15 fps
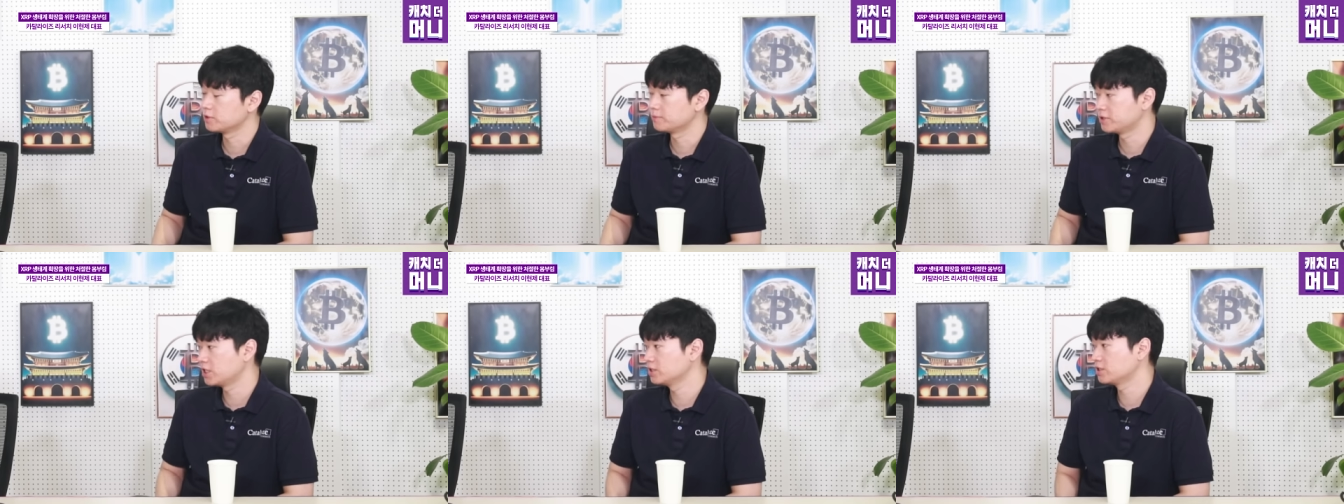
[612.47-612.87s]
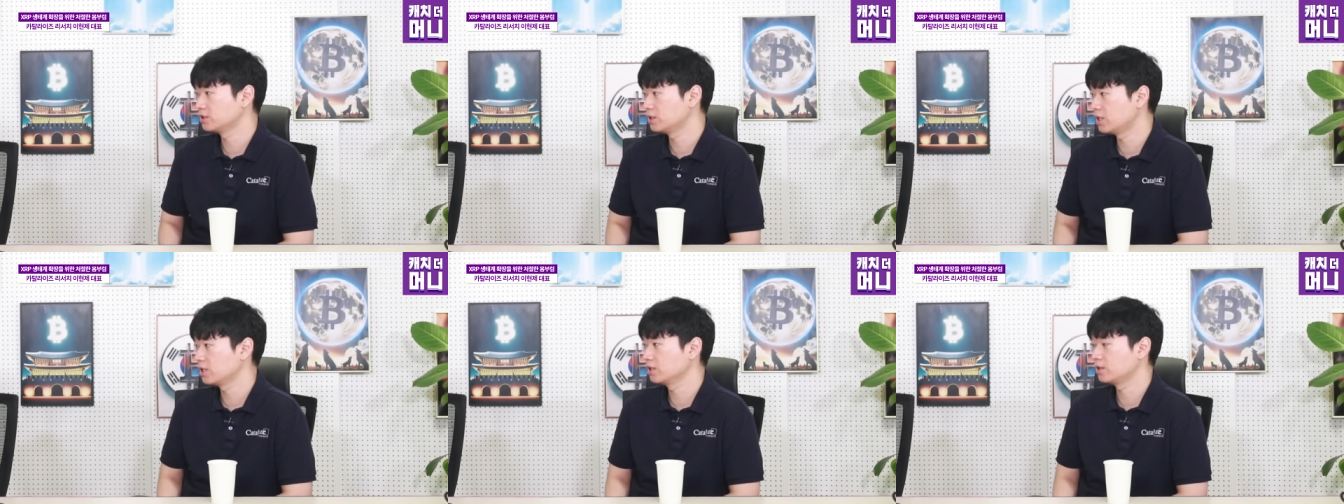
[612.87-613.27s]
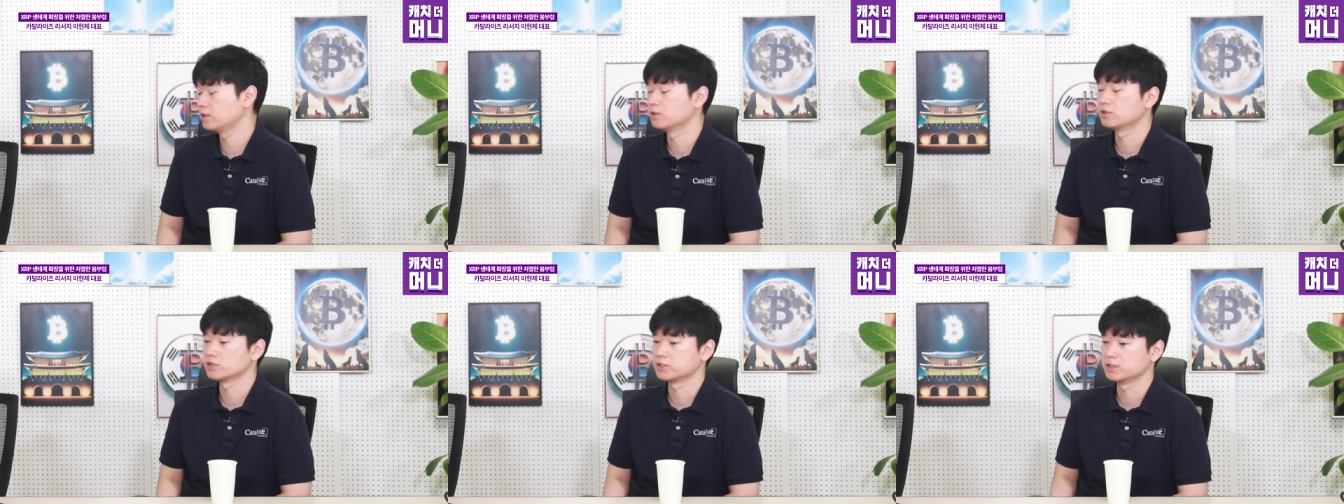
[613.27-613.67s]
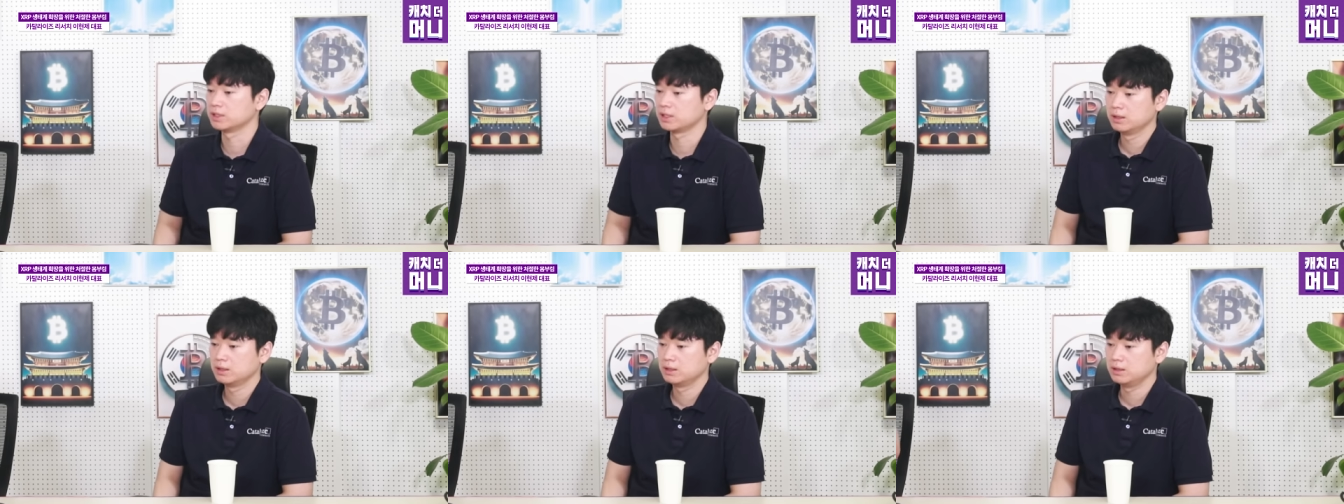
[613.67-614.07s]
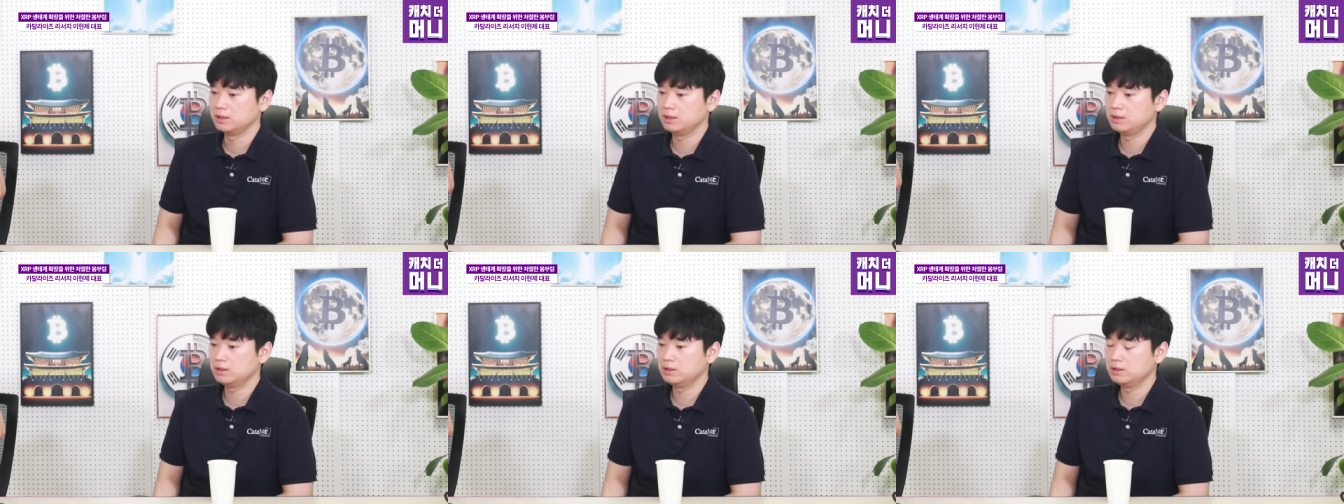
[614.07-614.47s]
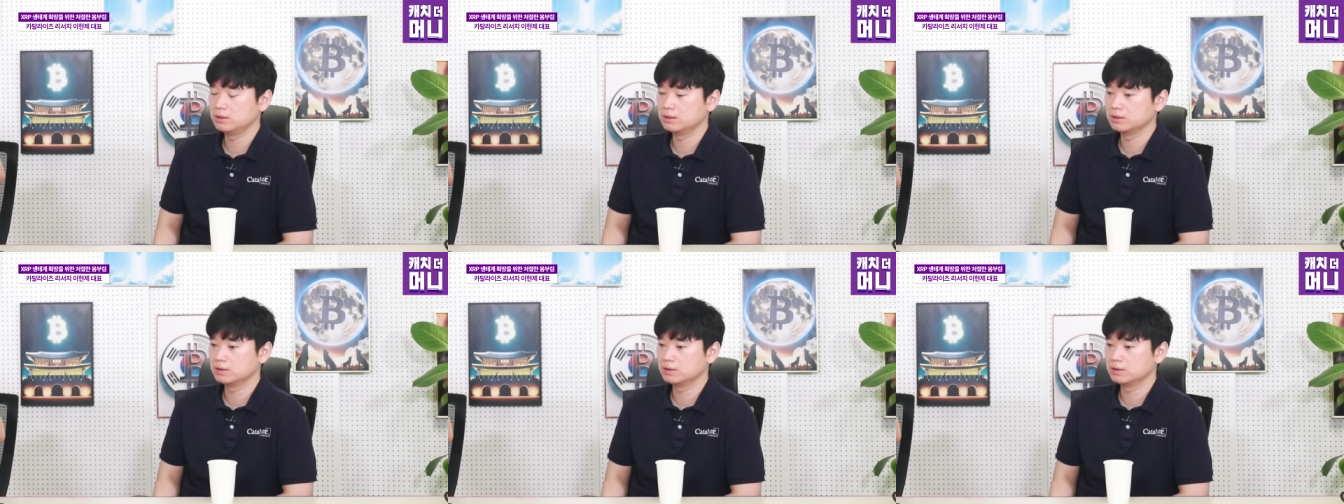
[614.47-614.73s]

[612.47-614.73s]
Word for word: 상승을 하게 되는 것인데, 이